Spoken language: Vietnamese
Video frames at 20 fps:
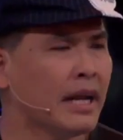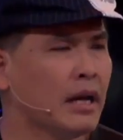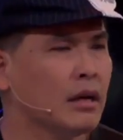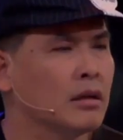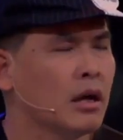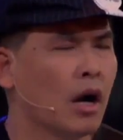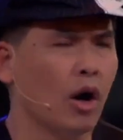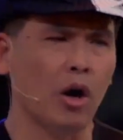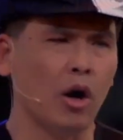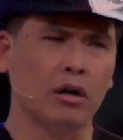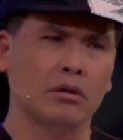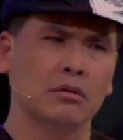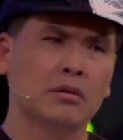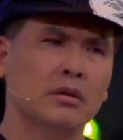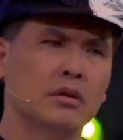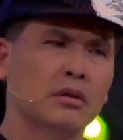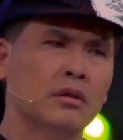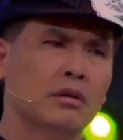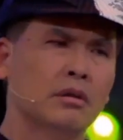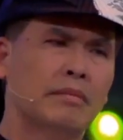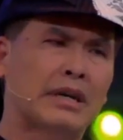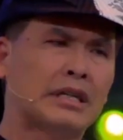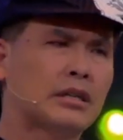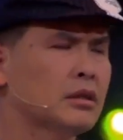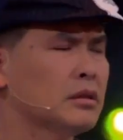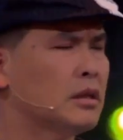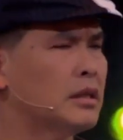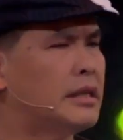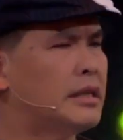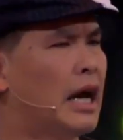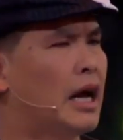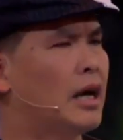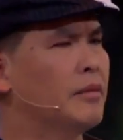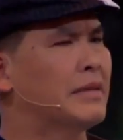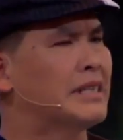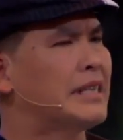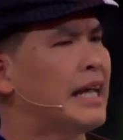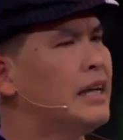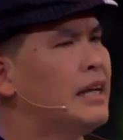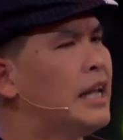rồi đó. Mà trước cái giờ
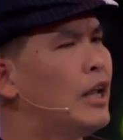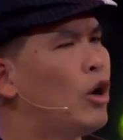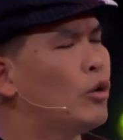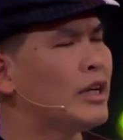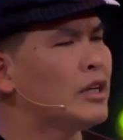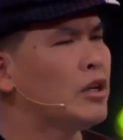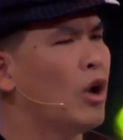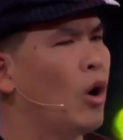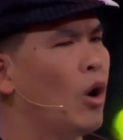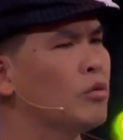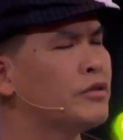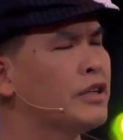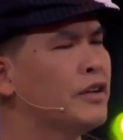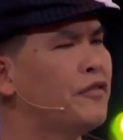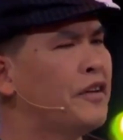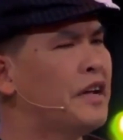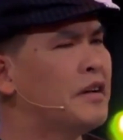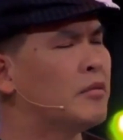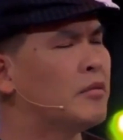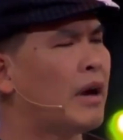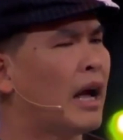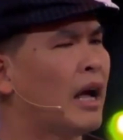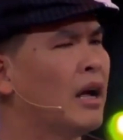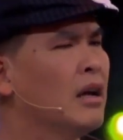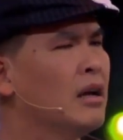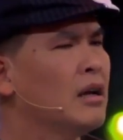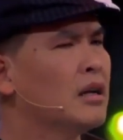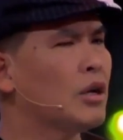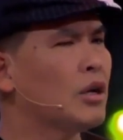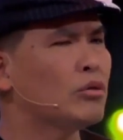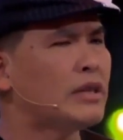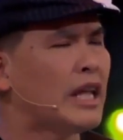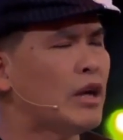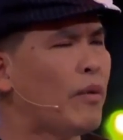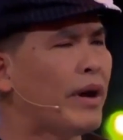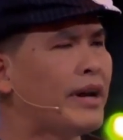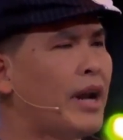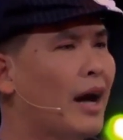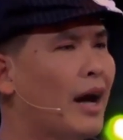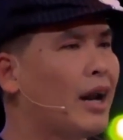mình thấy Leonardo trên phim mà đâu có thấy
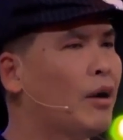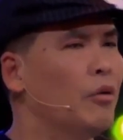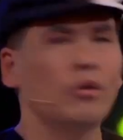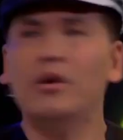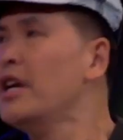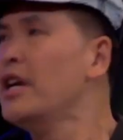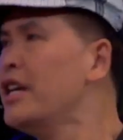ngoài đời đâu.